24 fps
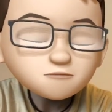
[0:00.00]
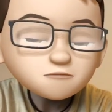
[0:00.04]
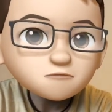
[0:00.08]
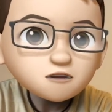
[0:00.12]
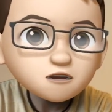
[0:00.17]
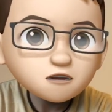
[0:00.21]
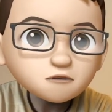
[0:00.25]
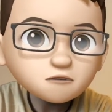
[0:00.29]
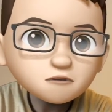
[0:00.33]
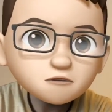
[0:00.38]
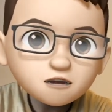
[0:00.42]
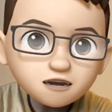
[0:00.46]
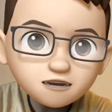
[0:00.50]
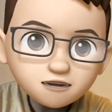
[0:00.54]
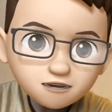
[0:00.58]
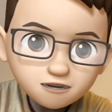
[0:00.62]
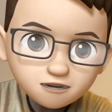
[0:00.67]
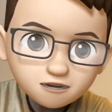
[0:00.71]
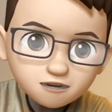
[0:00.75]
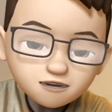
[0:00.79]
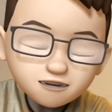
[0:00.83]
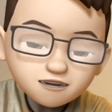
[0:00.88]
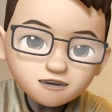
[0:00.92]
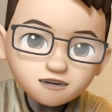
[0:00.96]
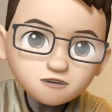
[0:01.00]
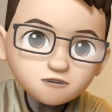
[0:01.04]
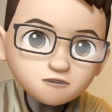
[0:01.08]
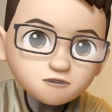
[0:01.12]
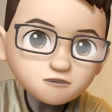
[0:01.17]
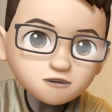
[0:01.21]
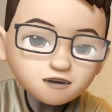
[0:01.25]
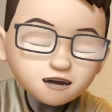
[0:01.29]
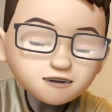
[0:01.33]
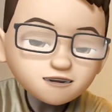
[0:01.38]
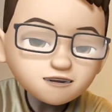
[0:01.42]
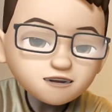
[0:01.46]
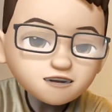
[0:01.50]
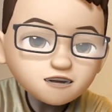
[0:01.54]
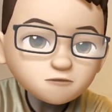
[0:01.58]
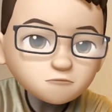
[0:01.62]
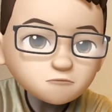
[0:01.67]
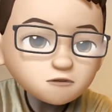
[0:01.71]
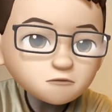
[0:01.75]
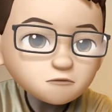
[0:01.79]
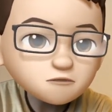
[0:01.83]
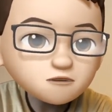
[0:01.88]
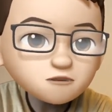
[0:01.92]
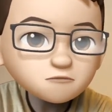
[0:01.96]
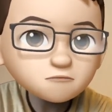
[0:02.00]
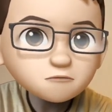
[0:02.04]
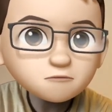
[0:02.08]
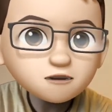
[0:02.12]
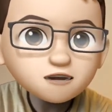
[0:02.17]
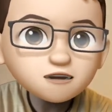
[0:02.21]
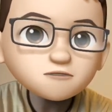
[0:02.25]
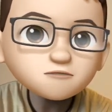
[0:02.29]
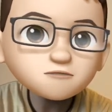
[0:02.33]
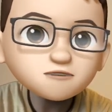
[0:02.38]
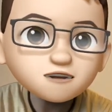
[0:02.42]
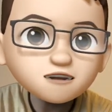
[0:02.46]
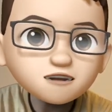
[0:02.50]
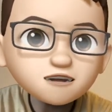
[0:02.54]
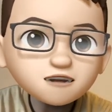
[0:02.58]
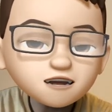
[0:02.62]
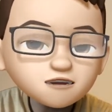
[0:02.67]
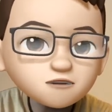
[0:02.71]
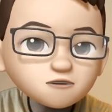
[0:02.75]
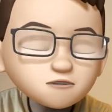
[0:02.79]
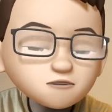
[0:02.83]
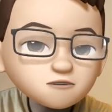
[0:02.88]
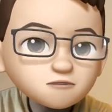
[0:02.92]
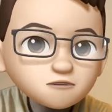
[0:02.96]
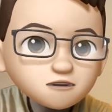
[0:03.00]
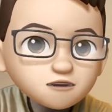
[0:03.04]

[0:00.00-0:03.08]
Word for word: こうやったらいいですよって話も僕も見るんですけど、